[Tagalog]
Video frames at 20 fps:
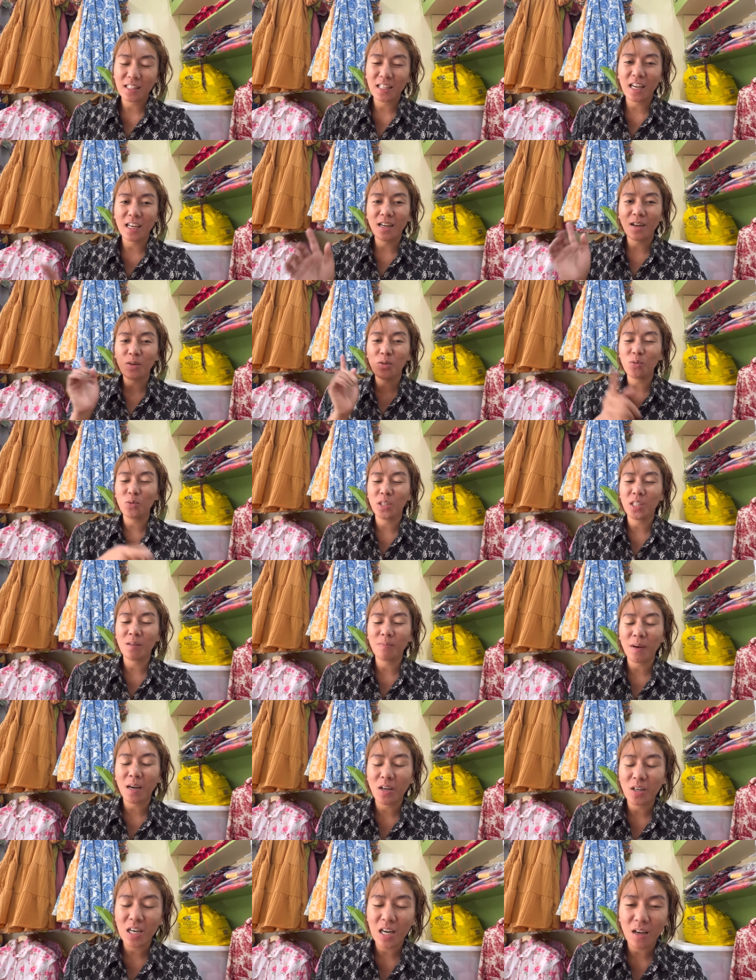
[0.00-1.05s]
Kaya naku kung hindi
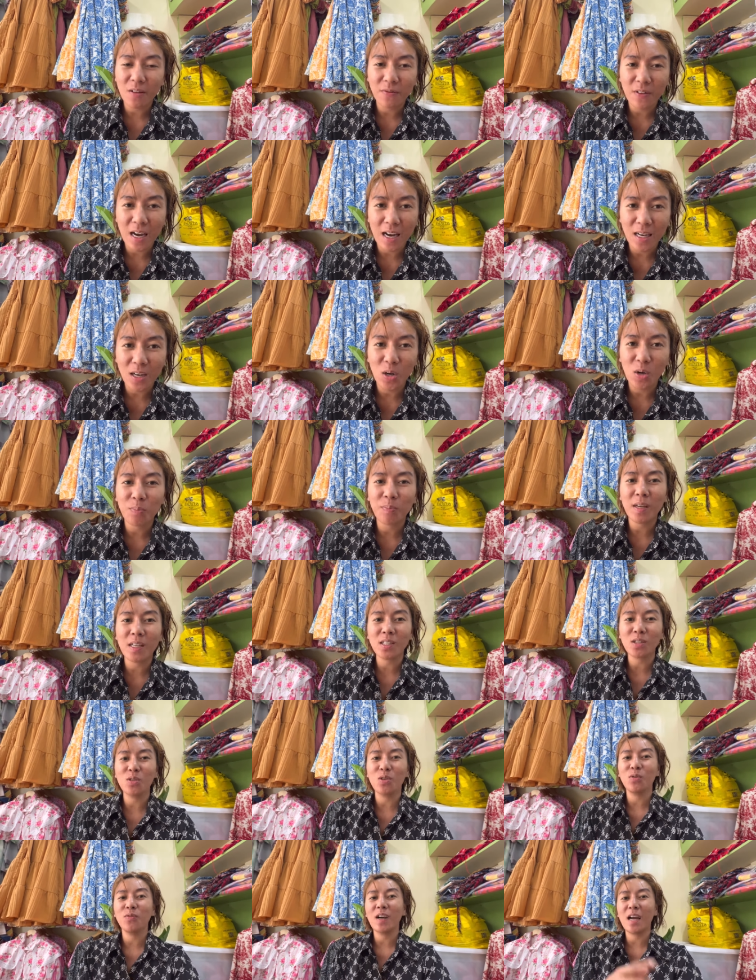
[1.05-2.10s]
pa kayo nakafollow, please
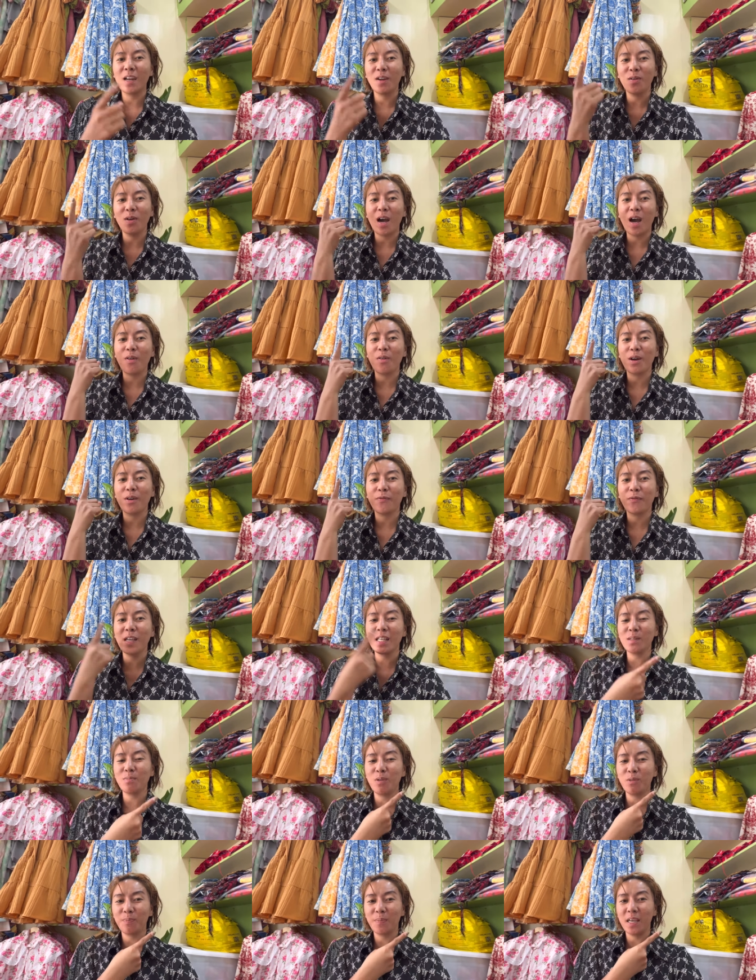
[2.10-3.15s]
do follow our
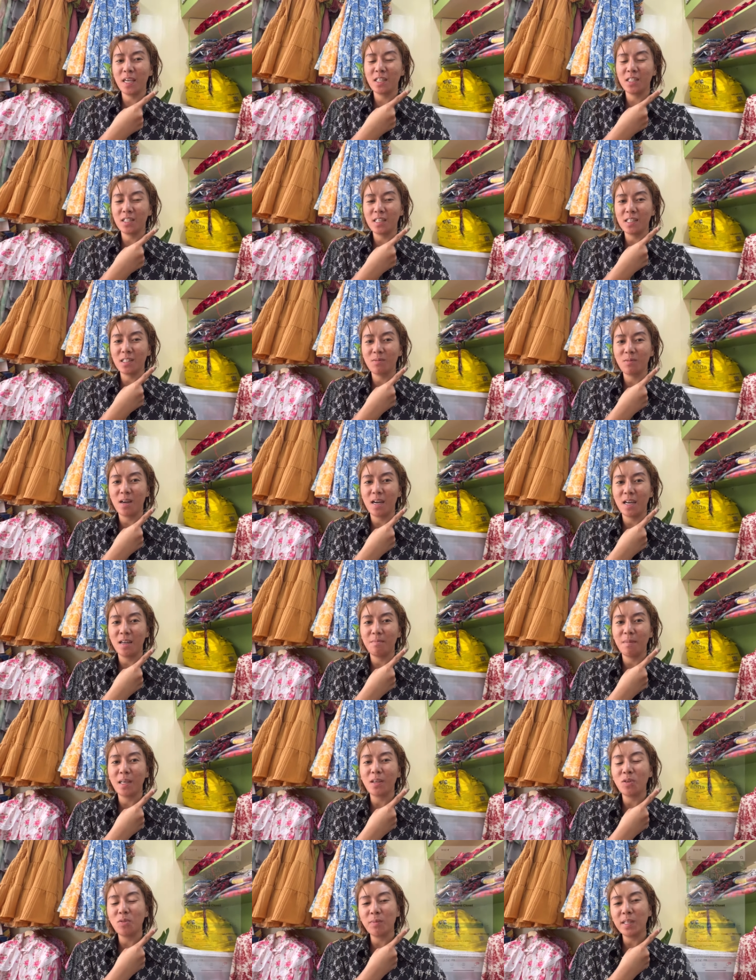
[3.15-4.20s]
Facebook page, this one,
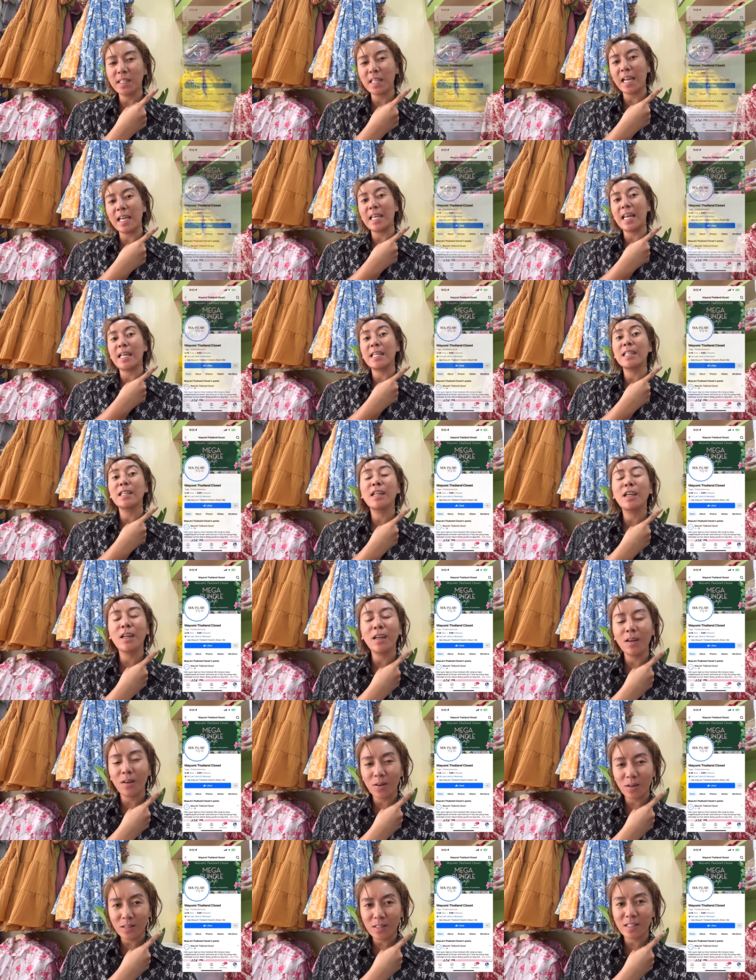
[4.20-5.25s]
Mayumi Thailand
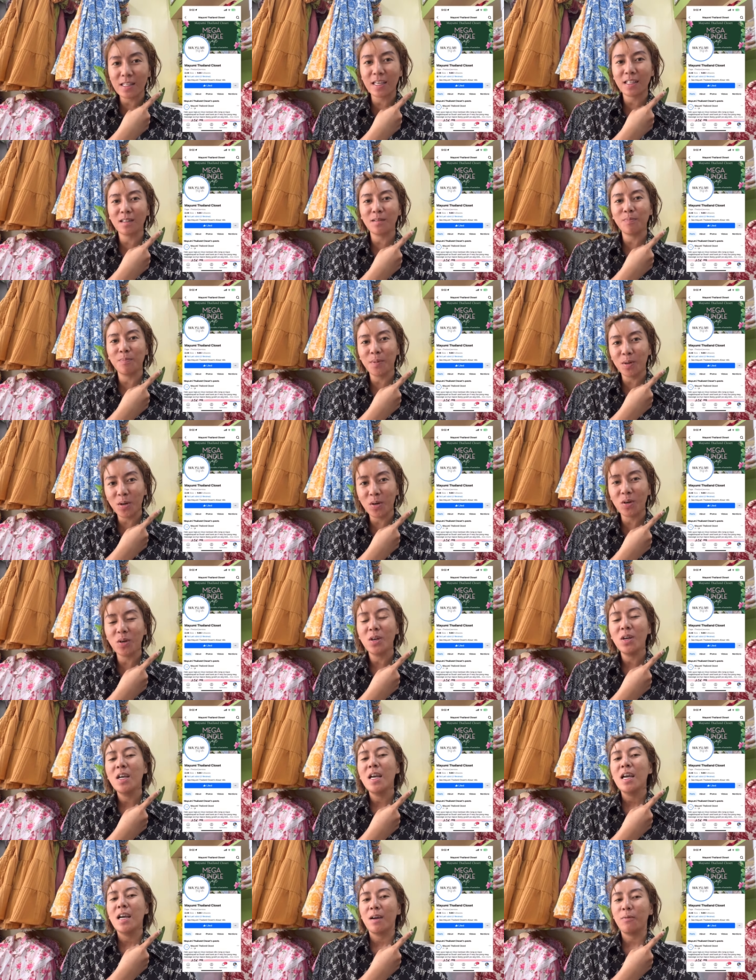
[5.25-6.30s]
Closet po
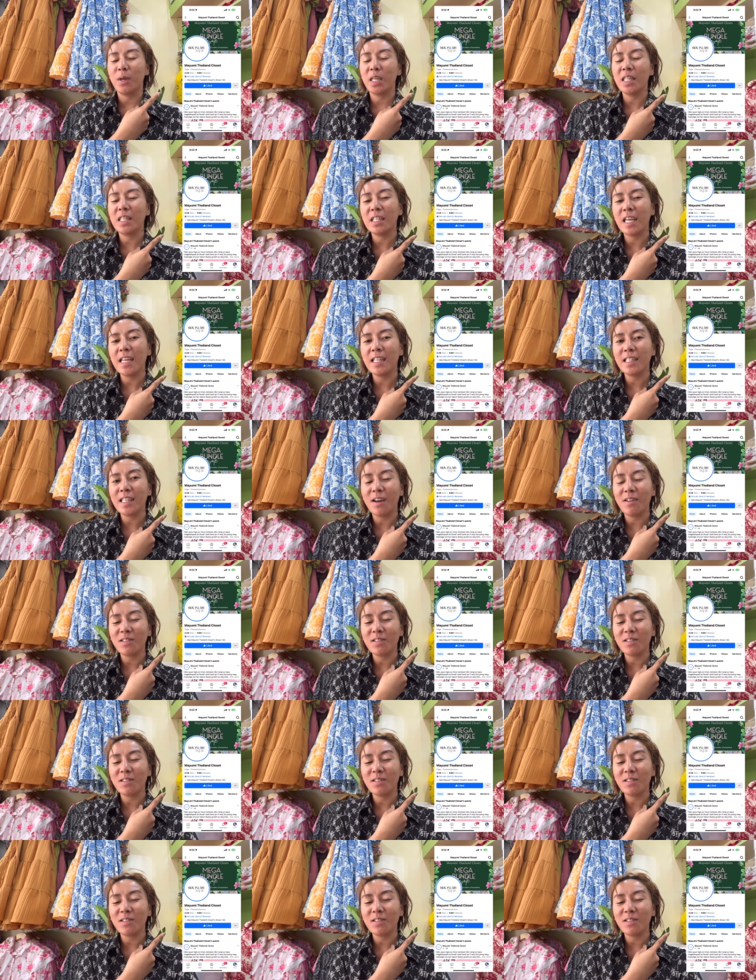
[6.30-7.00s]
with 10,000